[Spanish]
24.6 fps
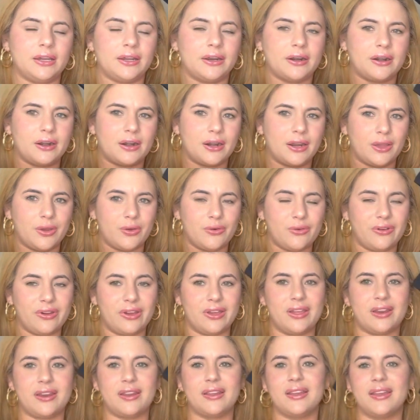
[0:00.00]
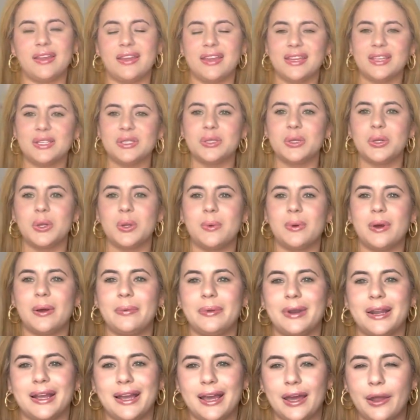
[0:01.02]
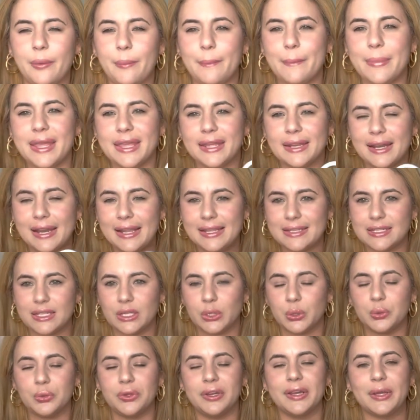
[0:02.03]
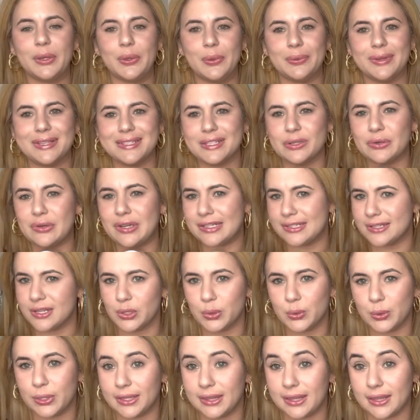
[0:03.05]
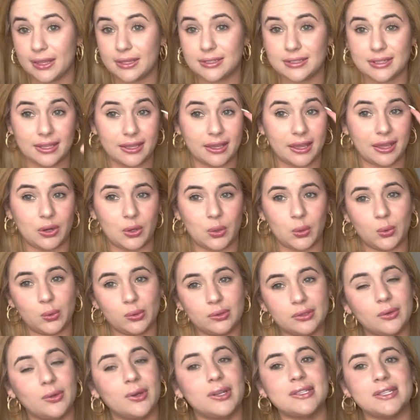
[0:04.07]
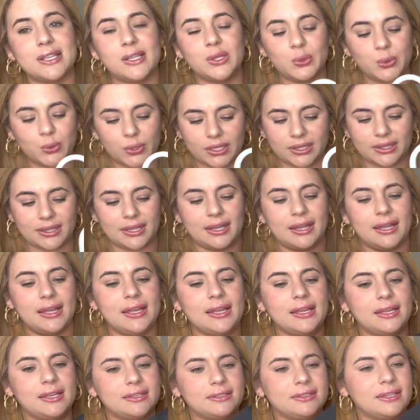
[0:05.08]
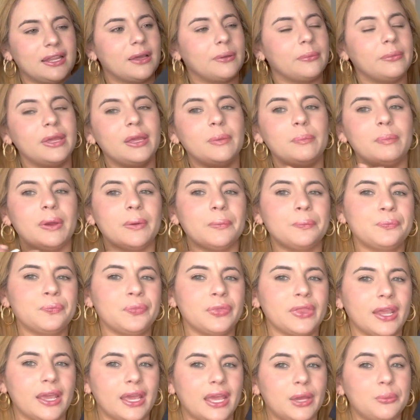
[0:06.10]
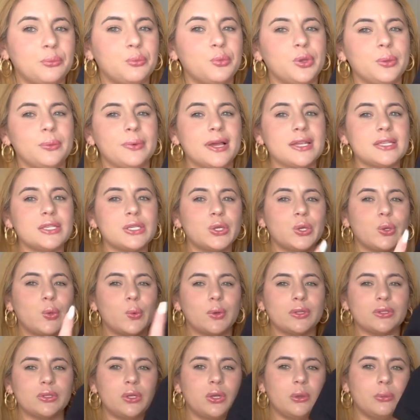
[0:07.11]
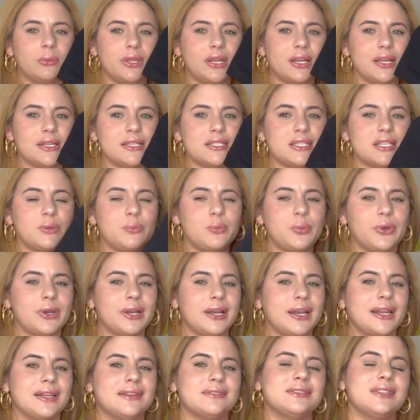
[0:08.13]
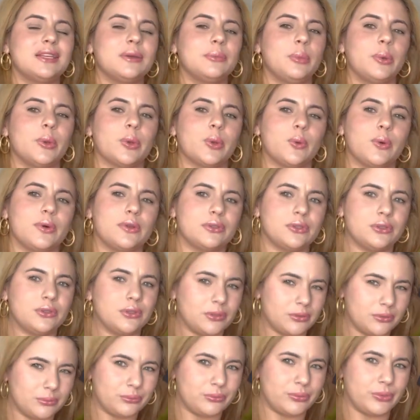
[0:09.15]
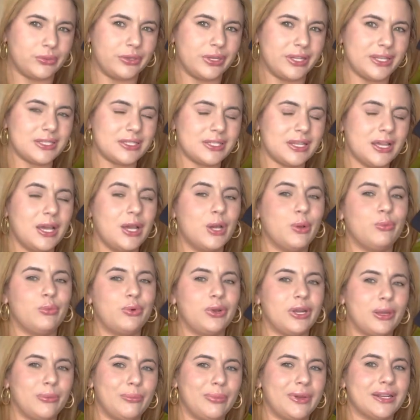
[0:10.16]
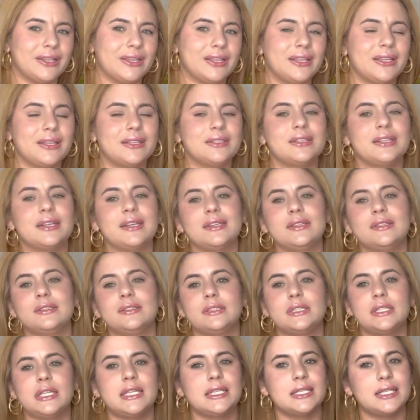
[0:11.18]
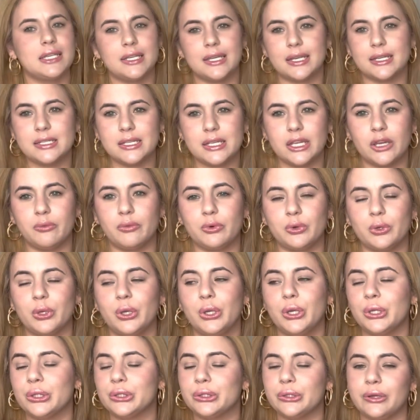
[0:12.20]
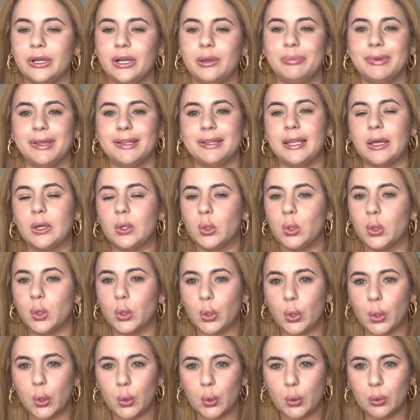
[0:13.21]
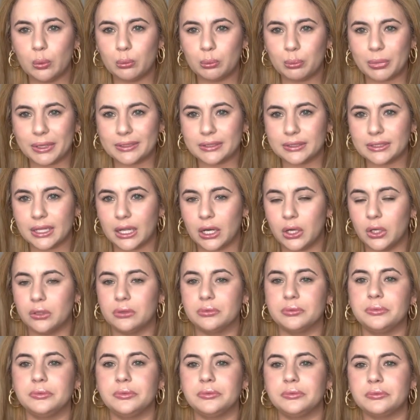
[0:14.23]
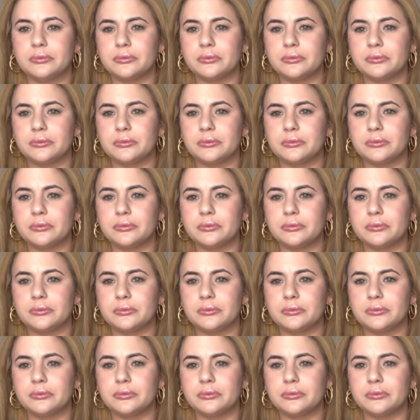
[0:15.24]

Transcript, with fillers: recoger. Esto nos va a abracar bien la cintura, que nos va a hacer una cinturita de esas que nos gusta, una cinturita de avispa. Es muy básico cuando lo miras así por adelante, pero cuando lo pones por la parte de atrás, dice ya se llevó todo el espectáculo con un pantalón